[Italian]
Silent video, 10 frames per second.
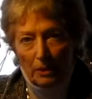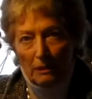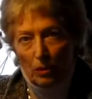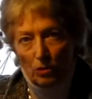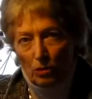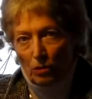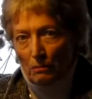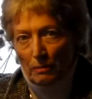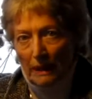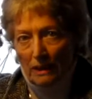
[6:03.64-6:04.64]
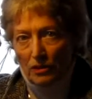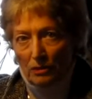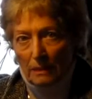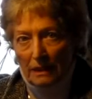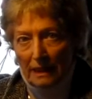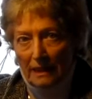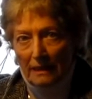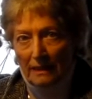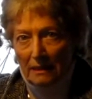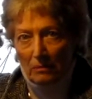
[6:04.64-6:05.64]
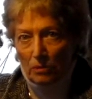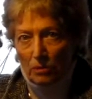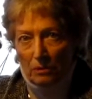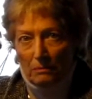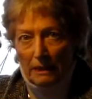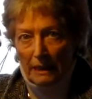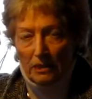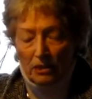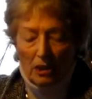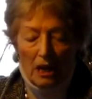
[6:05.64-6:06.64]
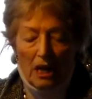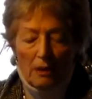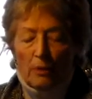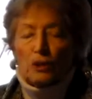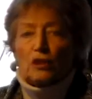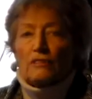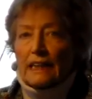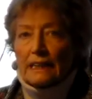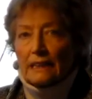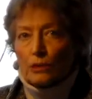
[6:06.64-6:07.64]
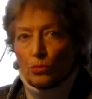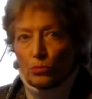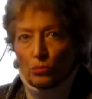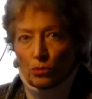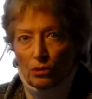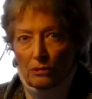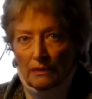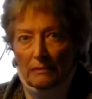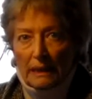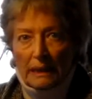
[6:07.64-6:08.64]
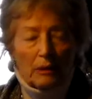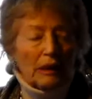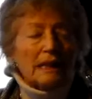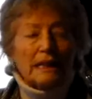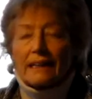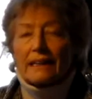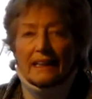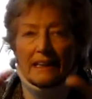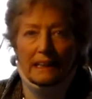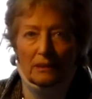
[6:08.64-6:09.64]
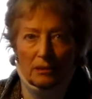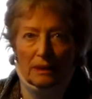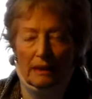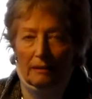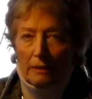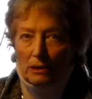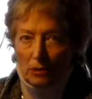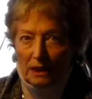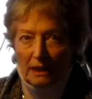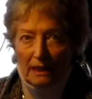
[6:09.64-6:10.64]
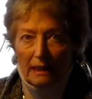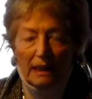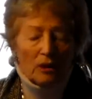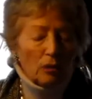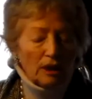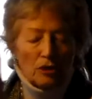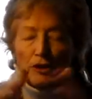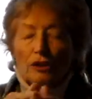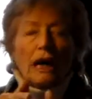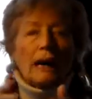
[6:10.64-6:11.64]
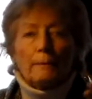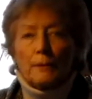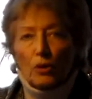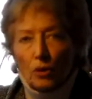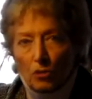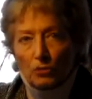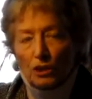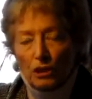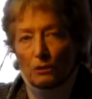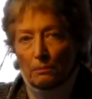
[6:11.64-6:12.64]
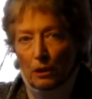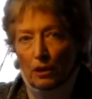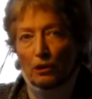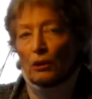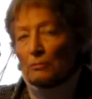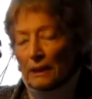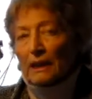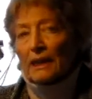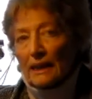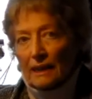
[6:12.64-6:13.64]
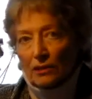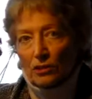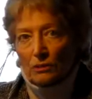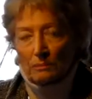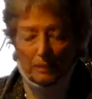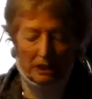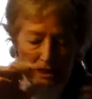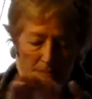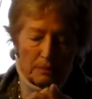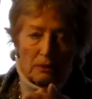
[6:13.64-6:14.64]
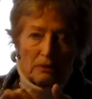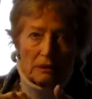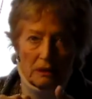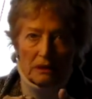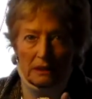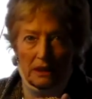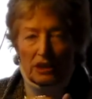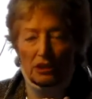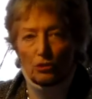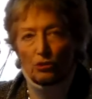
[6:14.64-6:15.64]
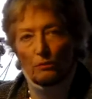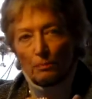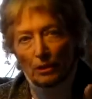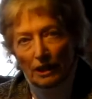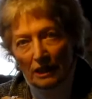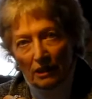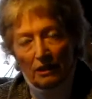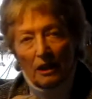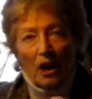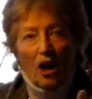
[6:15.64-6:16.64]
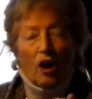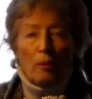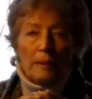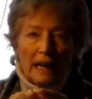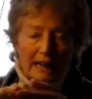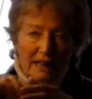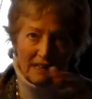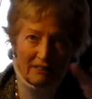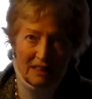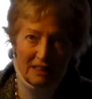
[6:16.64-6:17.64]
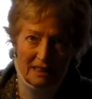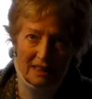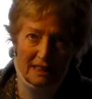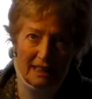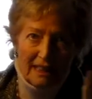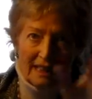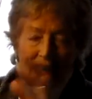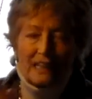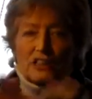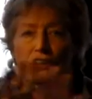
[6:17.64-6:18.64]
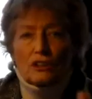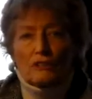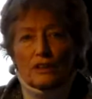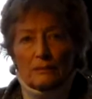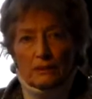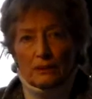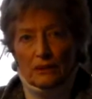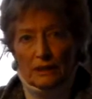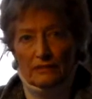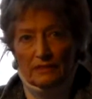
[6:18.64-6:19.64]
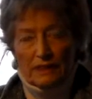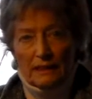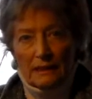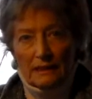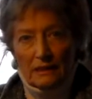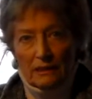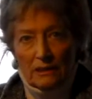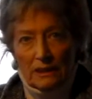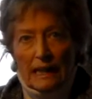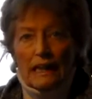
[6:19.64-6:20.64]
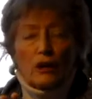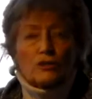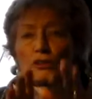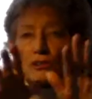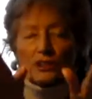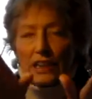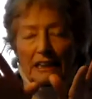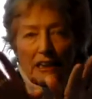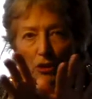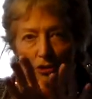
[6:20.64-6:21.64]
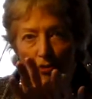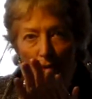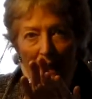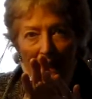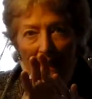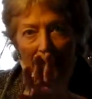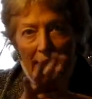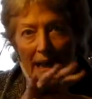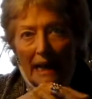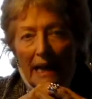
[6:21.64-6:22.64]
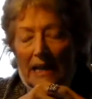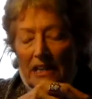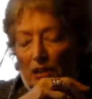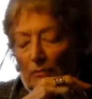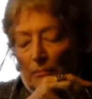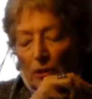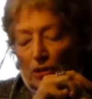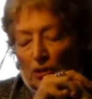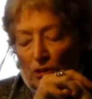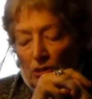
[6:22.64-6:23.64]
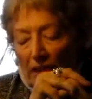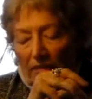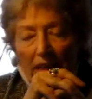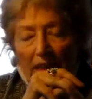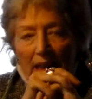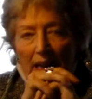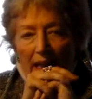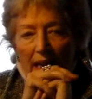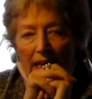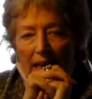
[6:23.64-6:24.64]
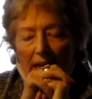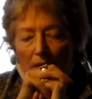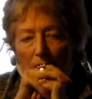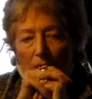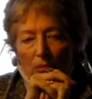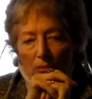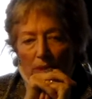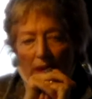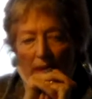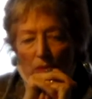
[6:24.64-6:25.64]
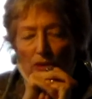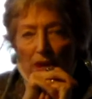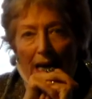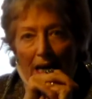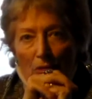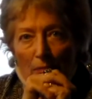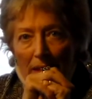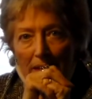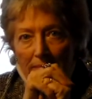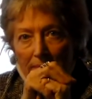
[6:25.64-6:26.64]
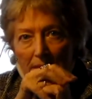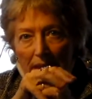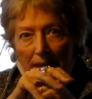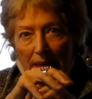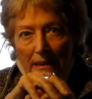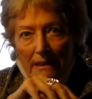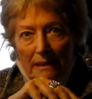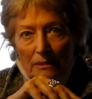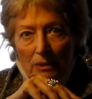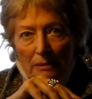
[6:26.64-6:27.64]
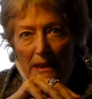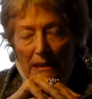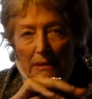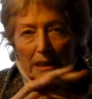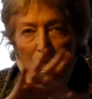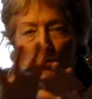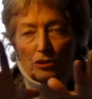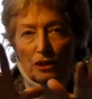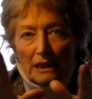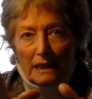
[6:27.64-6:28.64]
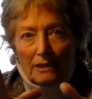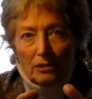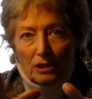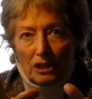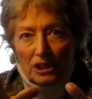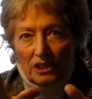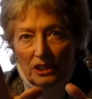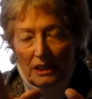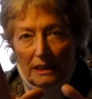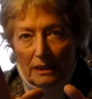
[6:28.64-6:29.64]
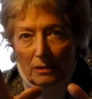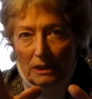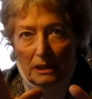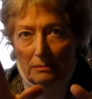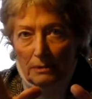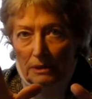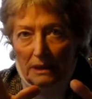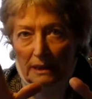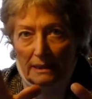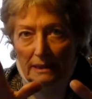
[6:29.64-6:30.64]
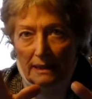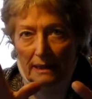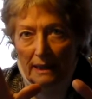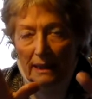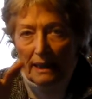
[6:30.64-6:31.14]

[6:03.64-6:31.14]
che poi certo. è molto complesso, perché internet è molto complesso, puoi trovare di tutto, va bene? Lì richiede una maturità. Quando io apro un sito porno per caso, per esempio eh, digito Topolino o Biancaneve e Sette Nani e ci trovo la pornografia no? e ho 7-8 anni, io posso averne un, un trauma, eh, naturalmente, perché non sono in grado di gestire quel tipo di realtà.